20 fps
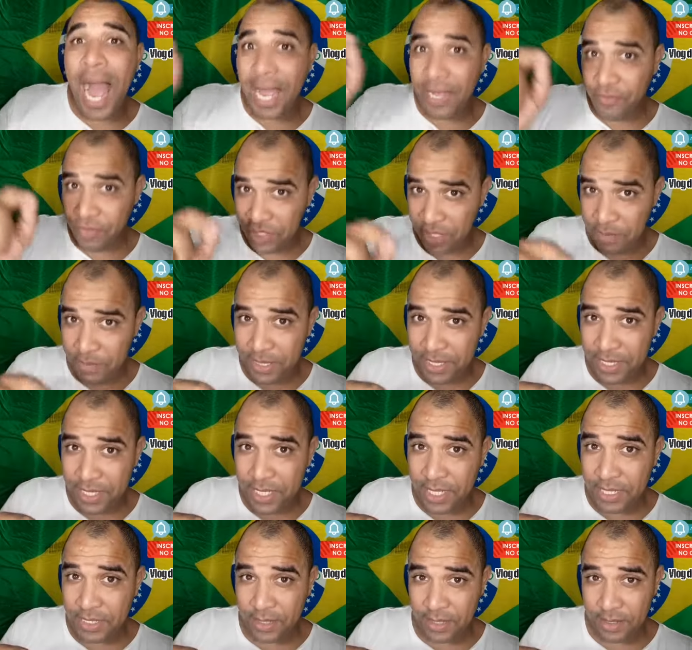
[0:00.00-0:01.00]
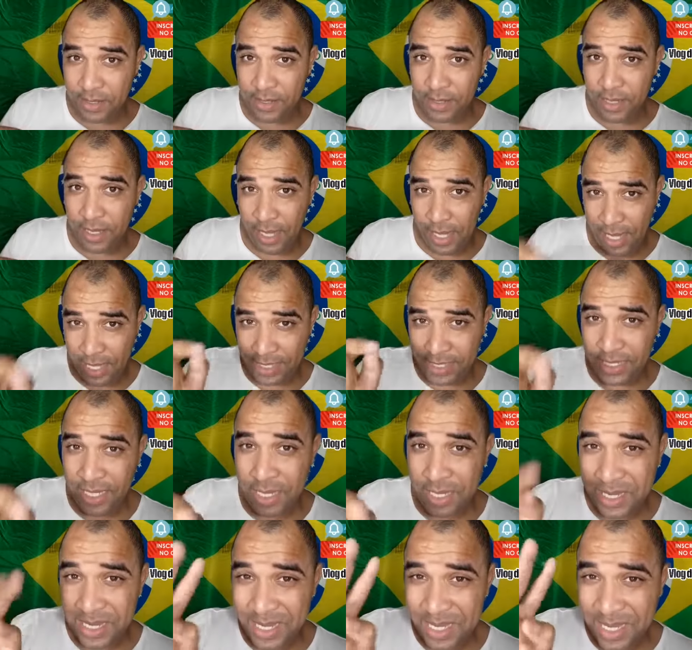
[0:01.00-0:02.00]
Aí você pesquisa
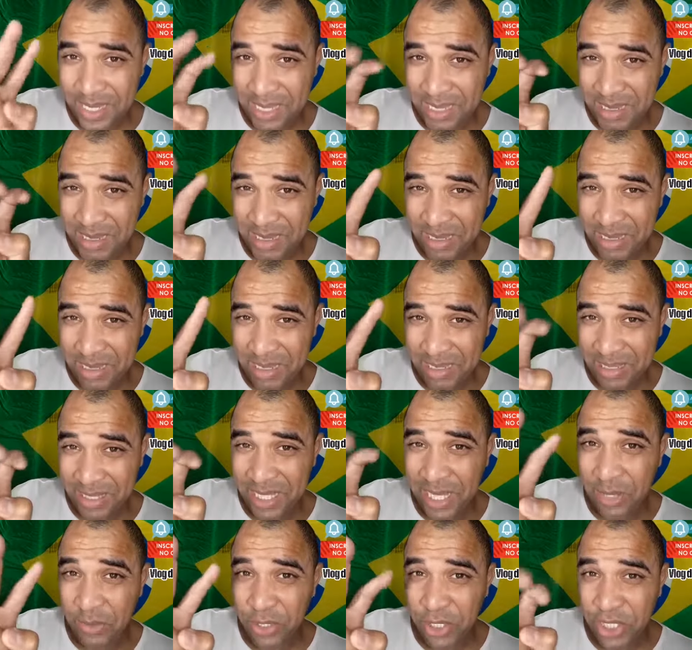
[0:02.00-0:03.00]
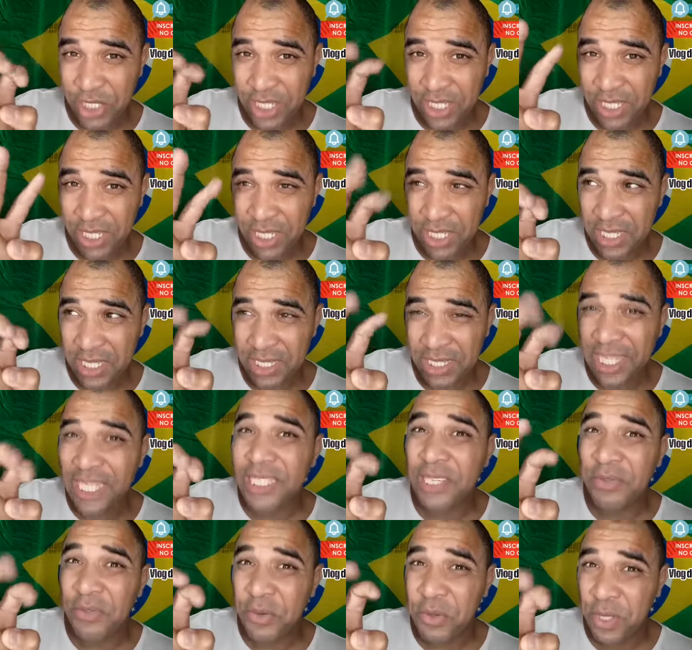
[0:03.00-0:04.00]
essa tal de
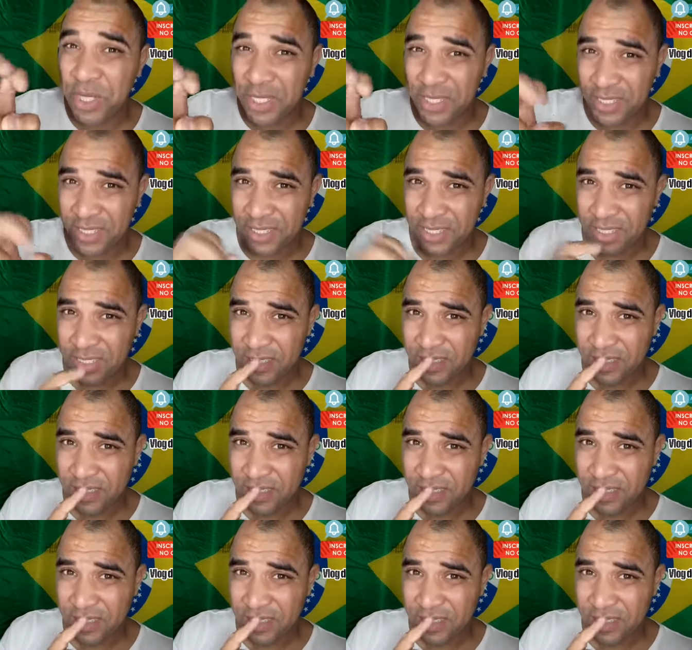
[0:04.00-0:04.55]
Datafolha.